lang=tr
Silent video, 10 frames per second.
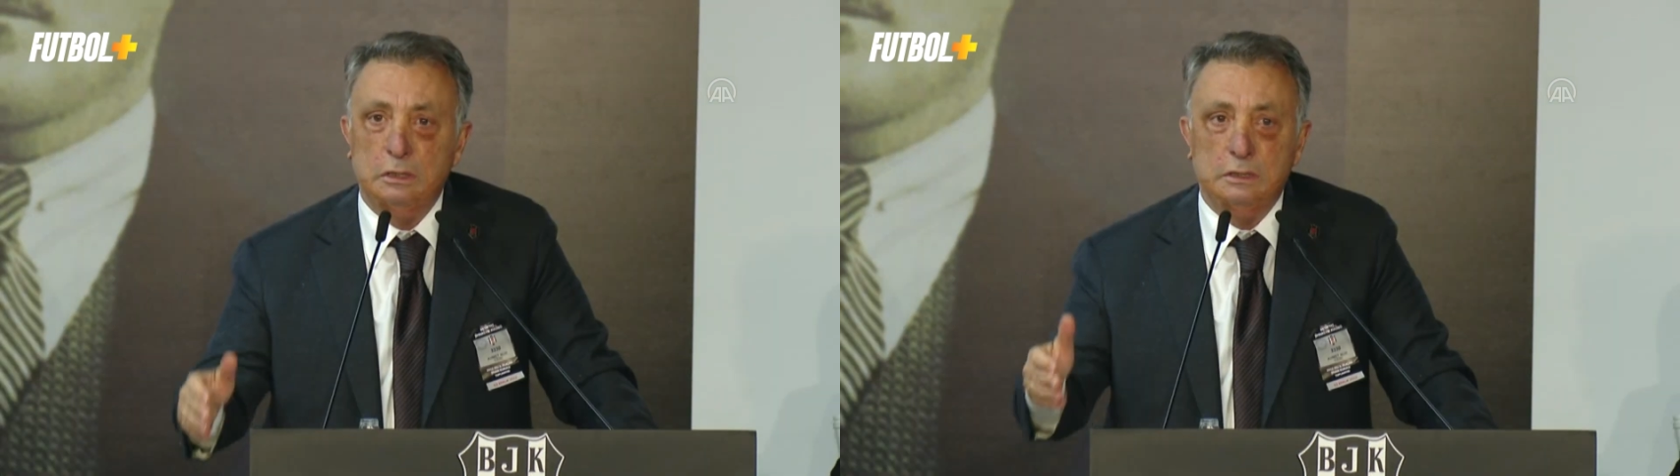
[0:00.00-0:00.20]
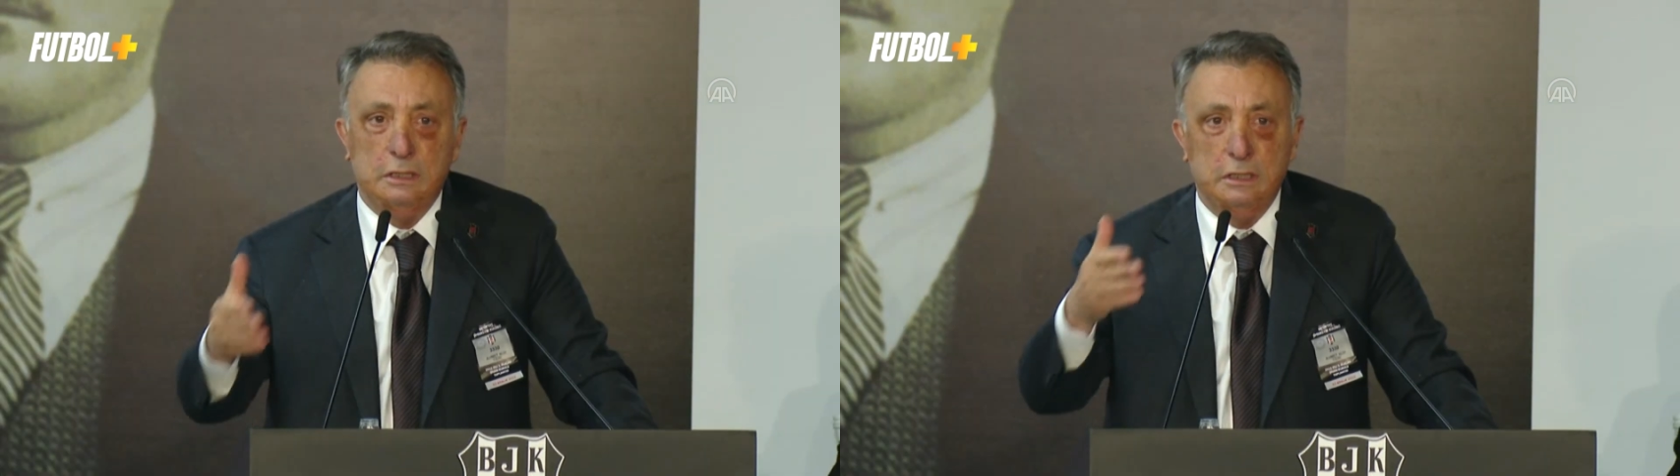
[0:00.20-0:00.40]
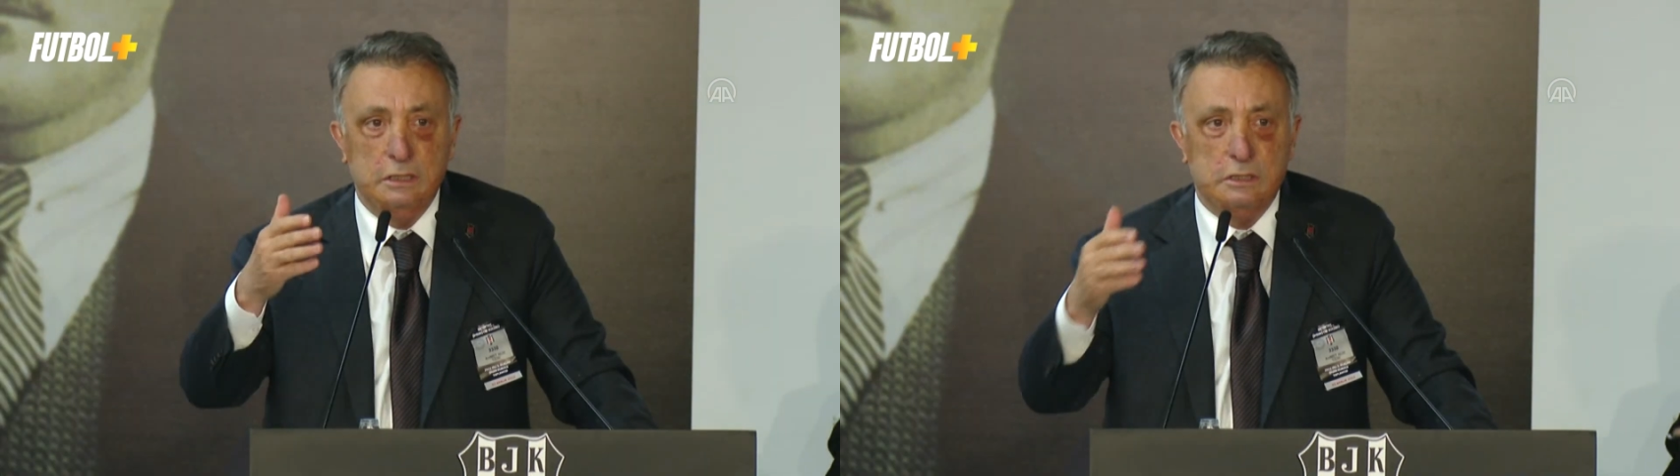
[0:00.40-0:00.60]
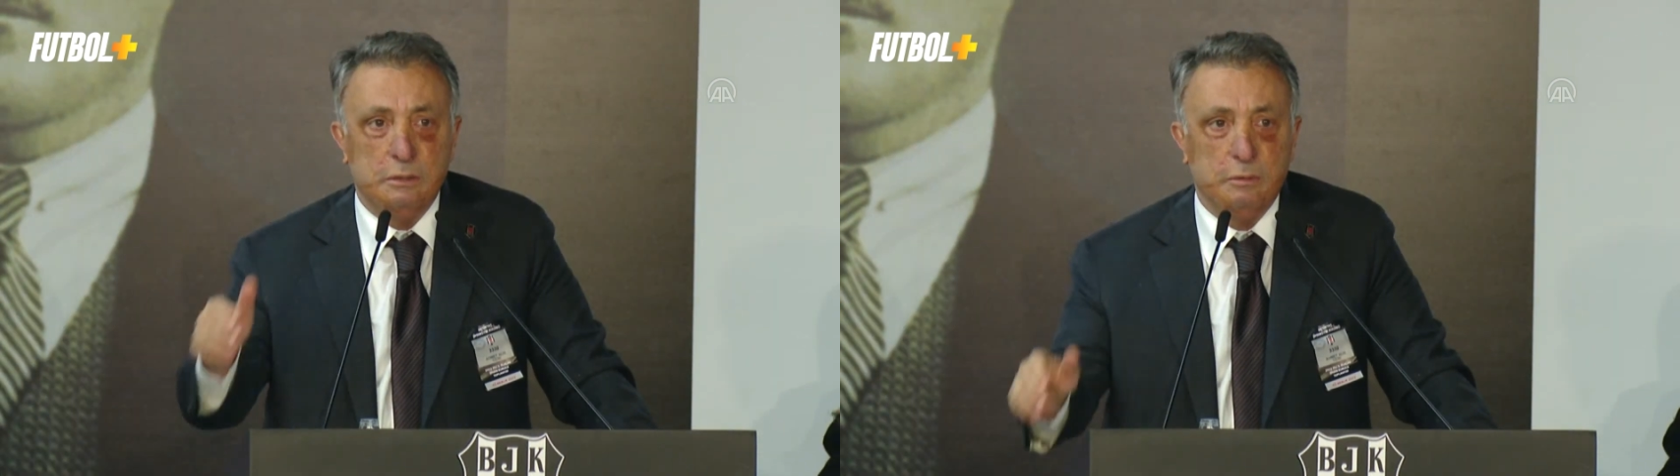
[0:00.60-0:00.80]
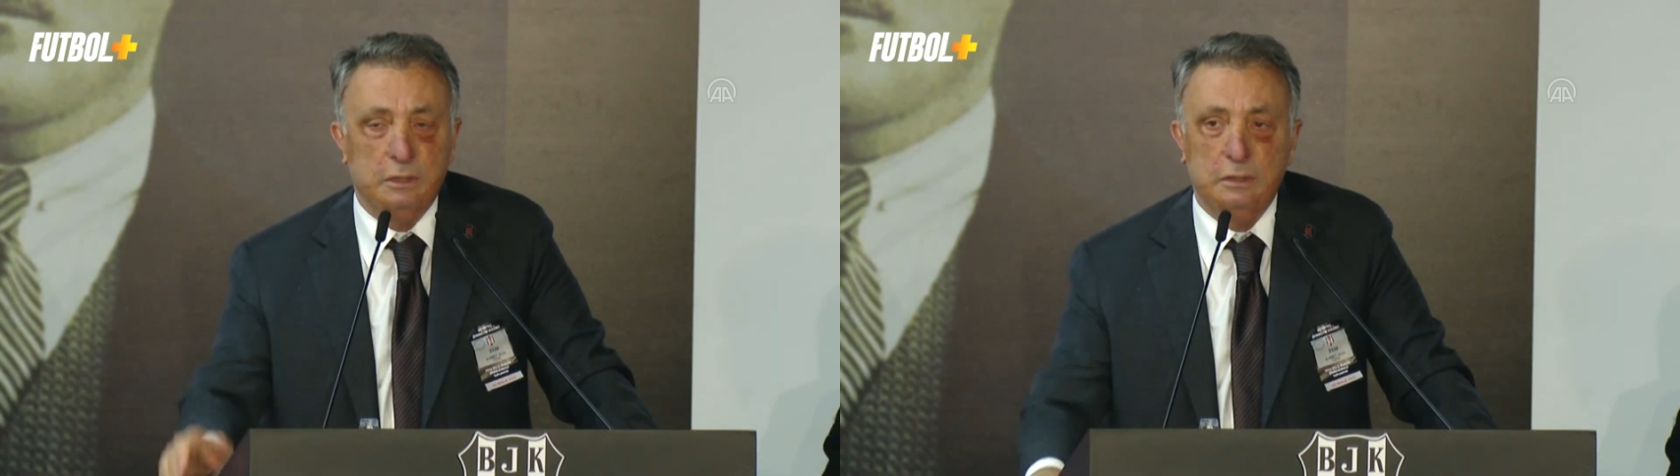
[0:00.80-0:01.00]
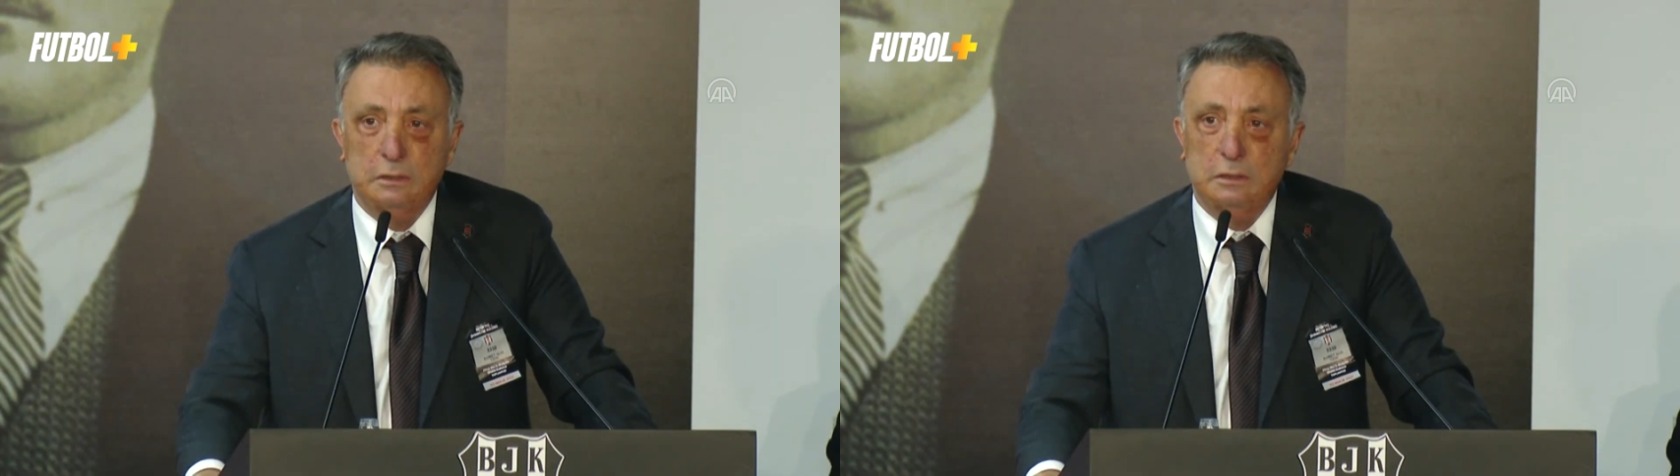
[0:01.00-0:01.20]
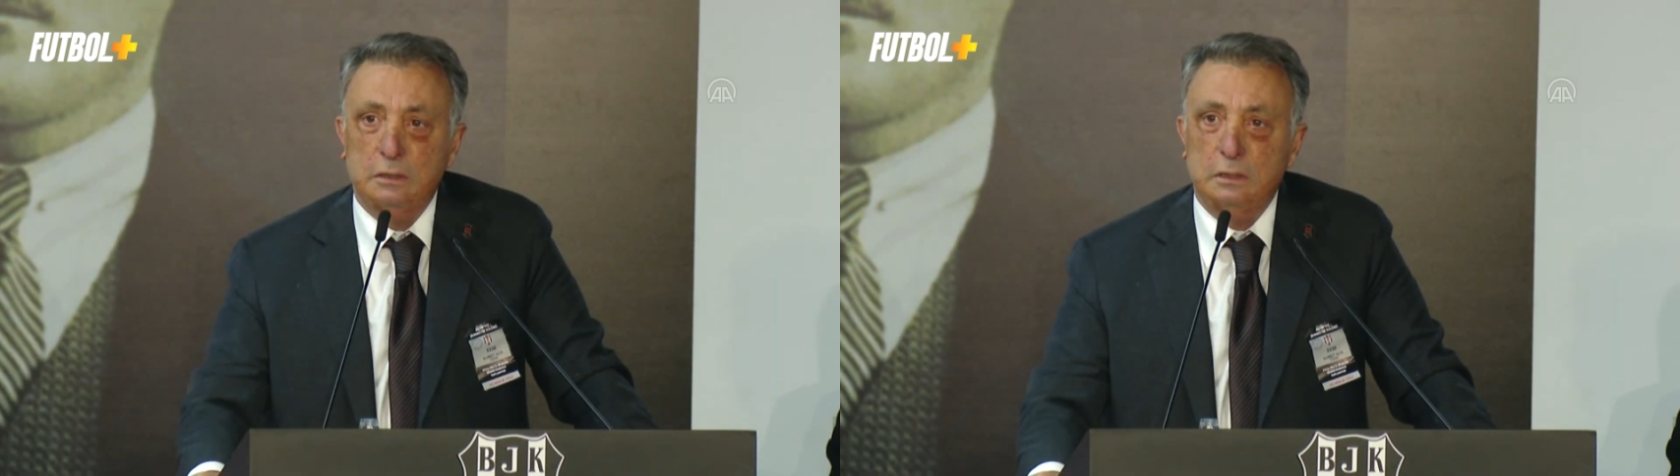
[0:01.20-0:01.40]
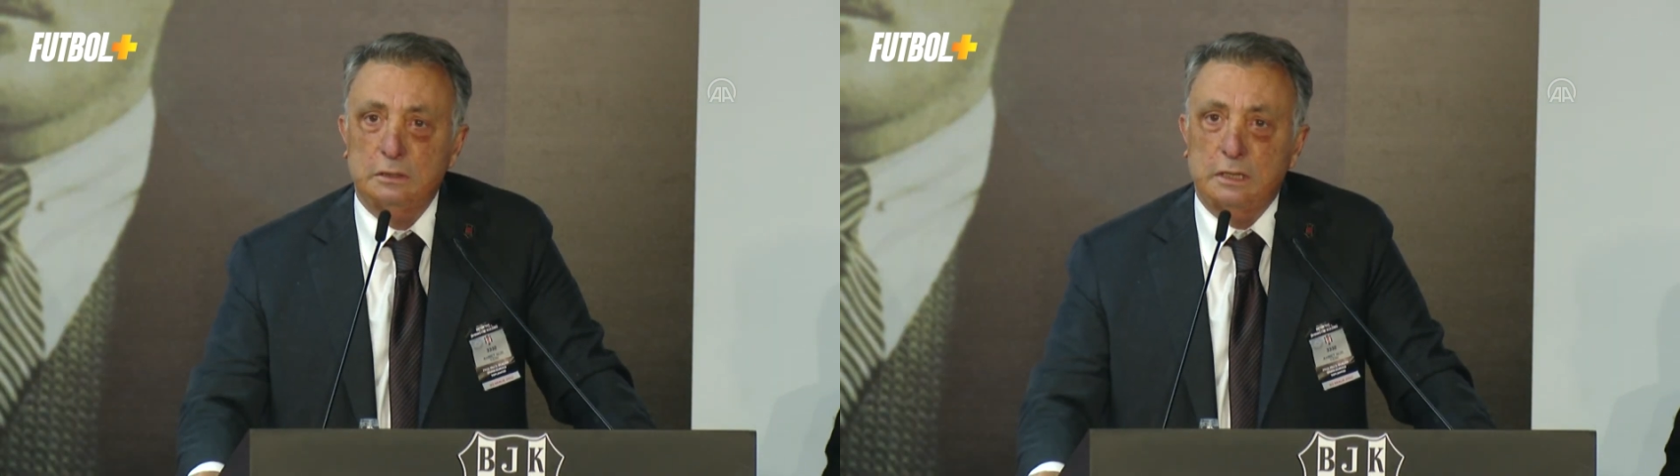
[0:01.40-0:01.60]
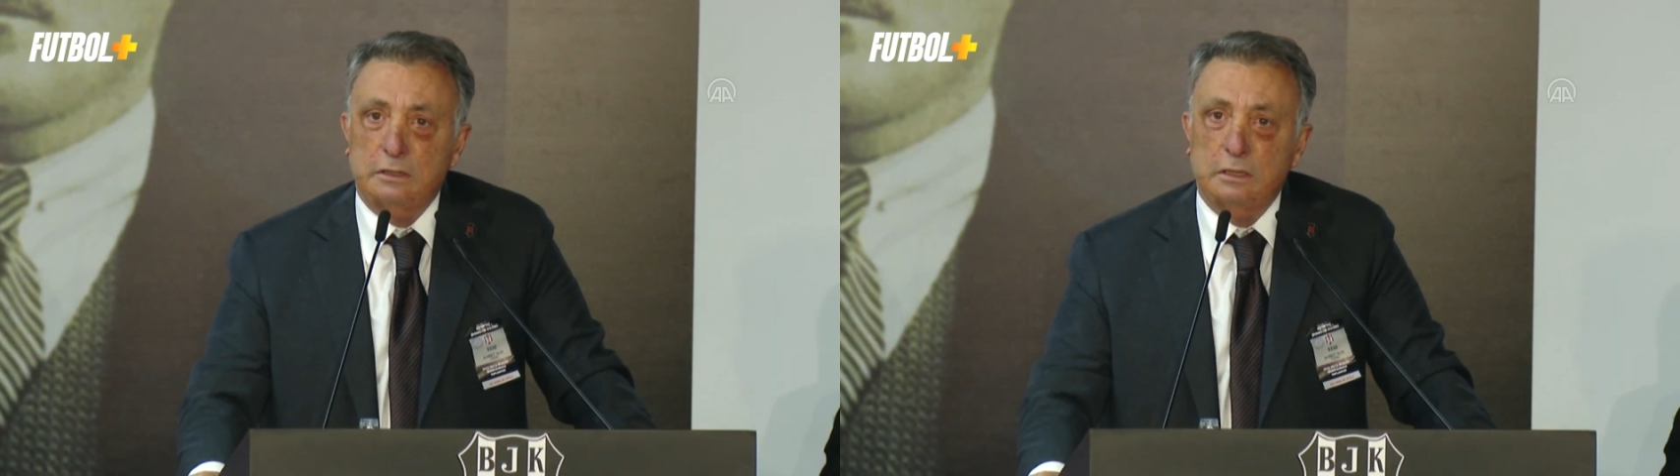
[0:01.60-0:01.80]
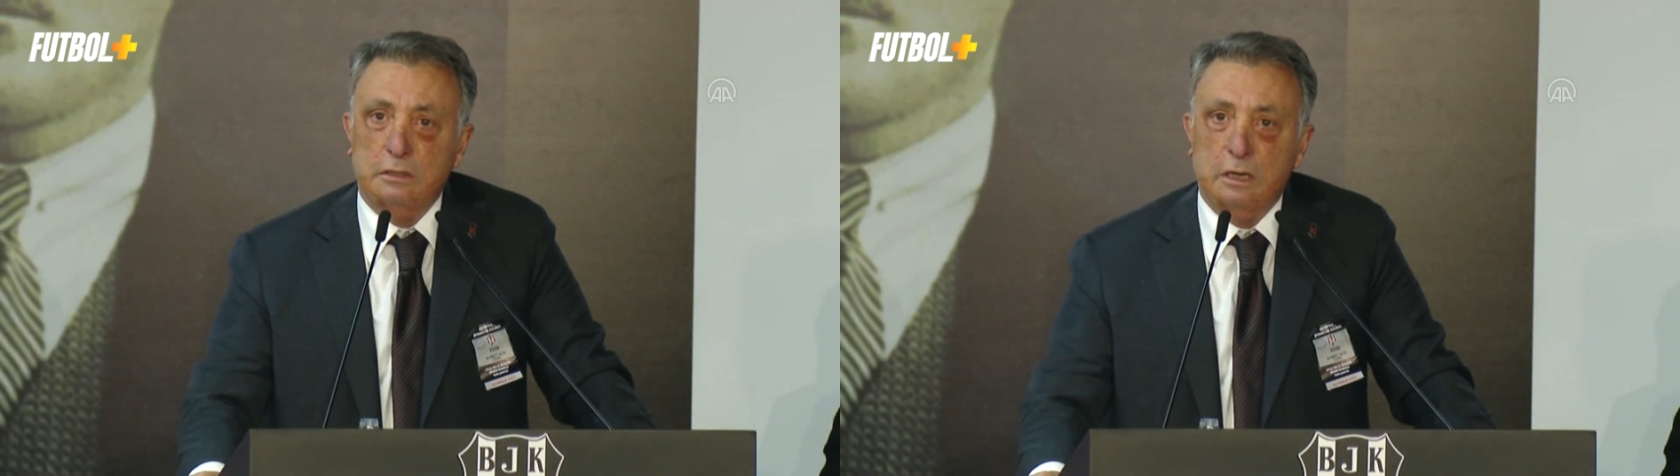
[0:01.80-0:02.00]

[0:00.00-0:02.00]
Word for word: Dediğiniz gibi teknik